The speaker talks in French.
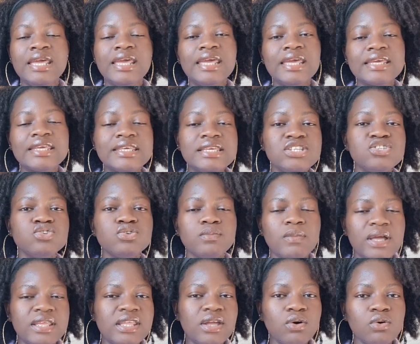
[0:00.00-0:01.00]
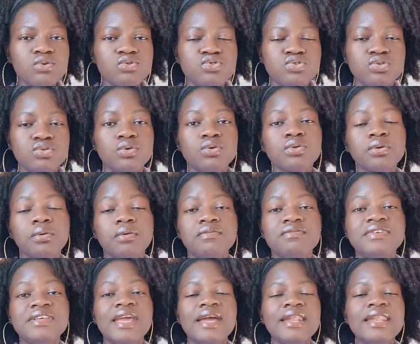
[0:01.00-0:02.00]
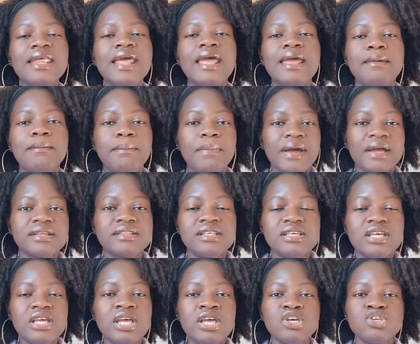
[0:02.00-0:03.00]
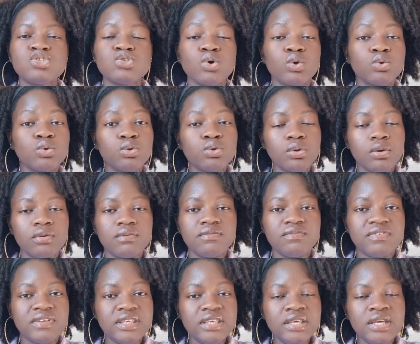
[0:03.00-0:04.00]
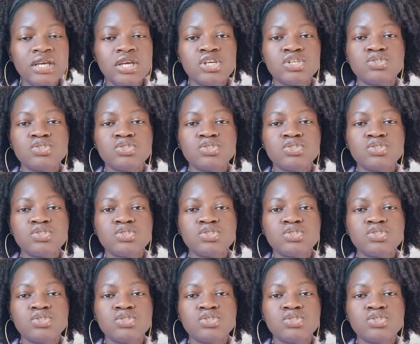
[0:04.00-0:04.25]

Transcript: et qui d'une manière ou d'une autre viennent impacter sur notre vie,